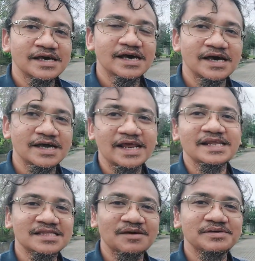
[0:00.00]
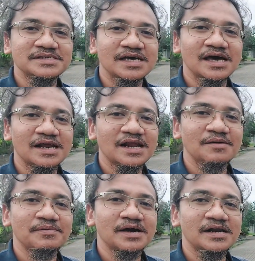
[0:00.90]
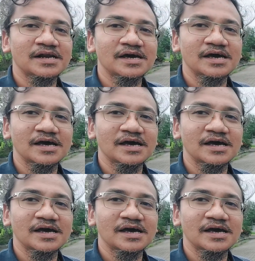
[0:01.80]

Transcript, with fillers: Uh, kredit nggak bisa karena apa karena